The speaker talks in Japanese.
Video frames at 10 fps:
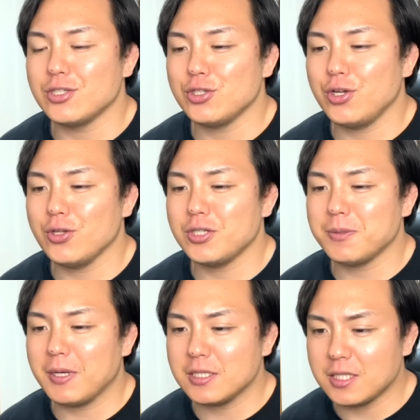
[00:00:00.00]
重量の一
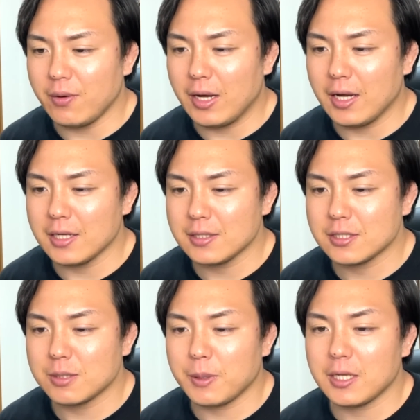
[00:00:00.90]
番下は
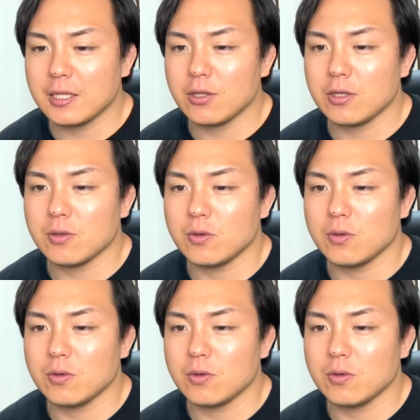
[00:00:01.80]
対馬灘と